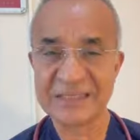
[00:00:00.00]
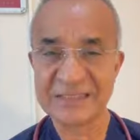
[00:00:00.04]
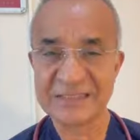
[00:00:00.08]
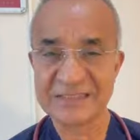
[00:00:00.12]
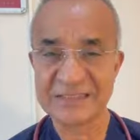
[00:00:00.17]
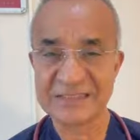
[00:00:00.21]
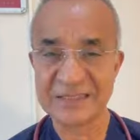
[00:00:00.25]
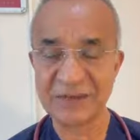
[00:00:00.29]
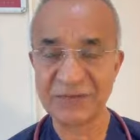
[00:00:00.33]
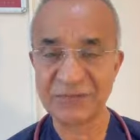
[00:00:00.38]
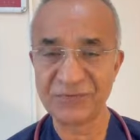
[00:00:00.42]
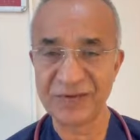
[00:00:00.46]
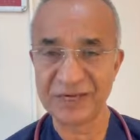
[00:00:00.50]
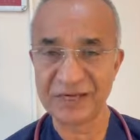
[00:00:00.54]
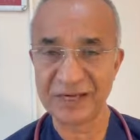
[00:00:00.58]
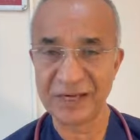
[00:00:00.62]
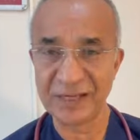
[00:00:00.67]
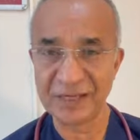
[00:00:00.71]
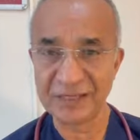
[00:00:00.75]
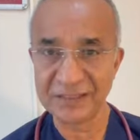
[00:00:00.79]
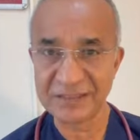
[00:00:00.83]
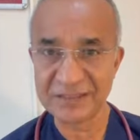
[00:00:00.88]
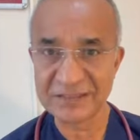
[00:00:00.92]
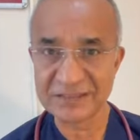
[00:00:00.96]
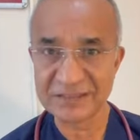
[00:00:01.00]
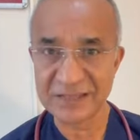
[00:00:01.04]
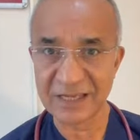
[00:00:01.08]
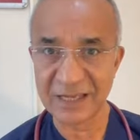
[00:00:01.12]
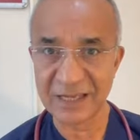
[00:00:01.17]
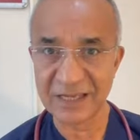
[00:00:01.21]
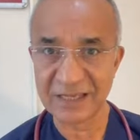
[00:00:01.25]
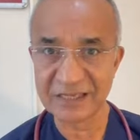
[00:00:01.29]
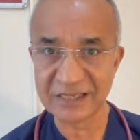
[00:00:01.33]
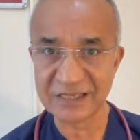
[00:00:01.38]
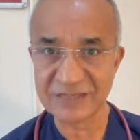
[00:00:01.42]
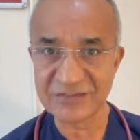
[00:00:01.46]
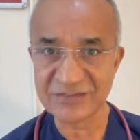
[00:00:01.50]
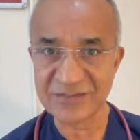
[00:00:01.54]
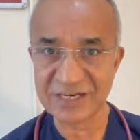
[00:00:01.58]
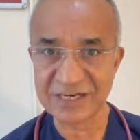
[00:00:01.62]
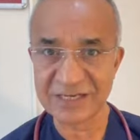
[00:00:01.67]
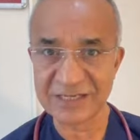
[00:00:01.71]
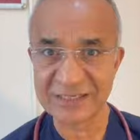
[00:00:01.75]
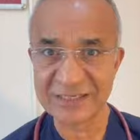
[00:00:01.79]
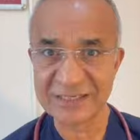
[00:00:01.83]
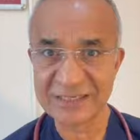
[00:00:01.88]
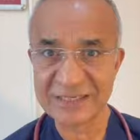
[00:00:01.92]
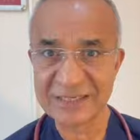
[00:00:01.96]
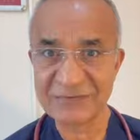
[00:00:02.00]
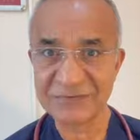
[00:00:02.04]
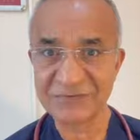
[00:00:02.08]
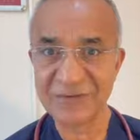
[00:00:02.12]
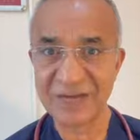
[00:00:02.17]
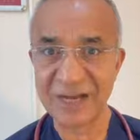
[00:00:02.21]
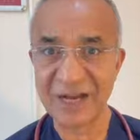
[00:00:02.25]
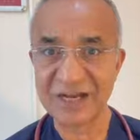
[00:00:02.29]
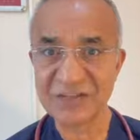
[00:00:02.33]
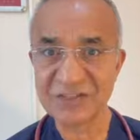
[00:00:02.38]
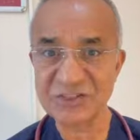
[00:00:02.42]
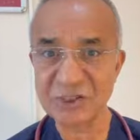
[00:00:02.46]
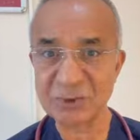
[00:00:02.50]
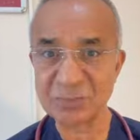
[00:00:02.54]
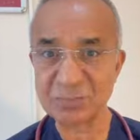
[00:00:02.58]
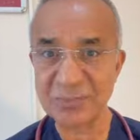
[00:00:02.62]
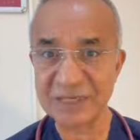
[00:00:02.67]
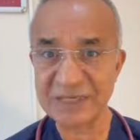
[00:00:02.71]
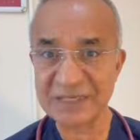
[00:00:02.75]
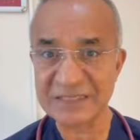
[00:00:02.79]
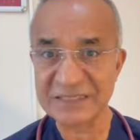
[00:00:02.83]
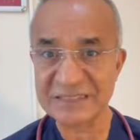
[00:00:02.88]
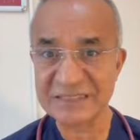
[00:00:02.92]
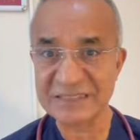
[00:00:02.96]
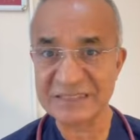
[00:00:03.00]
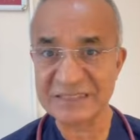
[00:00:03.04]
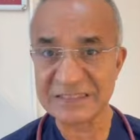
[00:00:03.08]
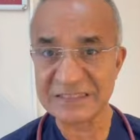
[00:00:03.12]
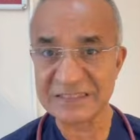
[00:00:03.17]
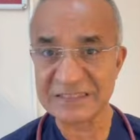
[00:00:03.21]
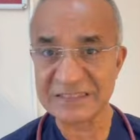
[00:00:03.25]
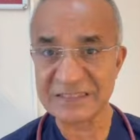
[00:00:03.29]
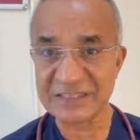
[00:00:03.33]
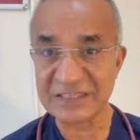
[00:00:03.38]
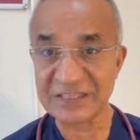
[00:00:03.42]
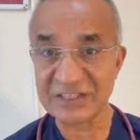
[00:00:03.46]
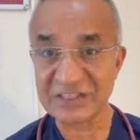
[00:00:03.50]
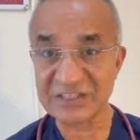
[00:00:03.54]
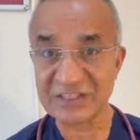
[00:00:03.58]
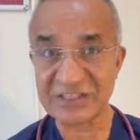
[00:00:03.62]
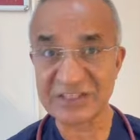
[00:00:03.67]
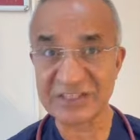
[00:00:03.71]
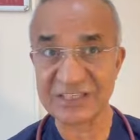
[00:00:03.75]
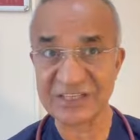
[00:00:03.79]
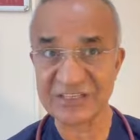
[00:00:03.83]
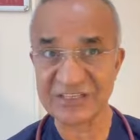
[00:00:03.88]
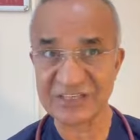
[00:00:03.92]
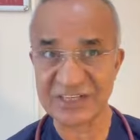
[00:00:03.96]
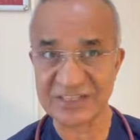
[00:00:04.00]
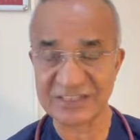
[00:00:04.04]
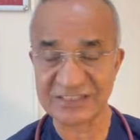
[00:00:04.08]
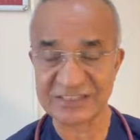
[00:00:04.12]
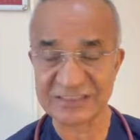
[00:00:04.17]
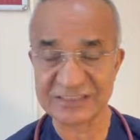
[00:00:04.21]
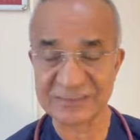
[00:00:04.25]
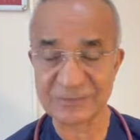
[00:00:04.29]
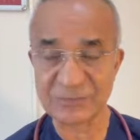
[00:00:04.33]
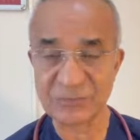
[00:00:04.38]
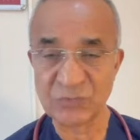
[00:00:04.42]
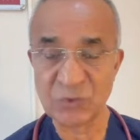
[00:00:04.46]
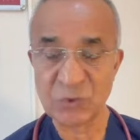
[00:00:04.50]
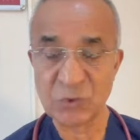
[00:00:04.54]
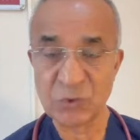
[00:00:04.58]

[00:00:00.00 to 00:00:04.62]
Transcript: size ferahlık sağlayacak ve acıkma hissinizi geciktirecektir.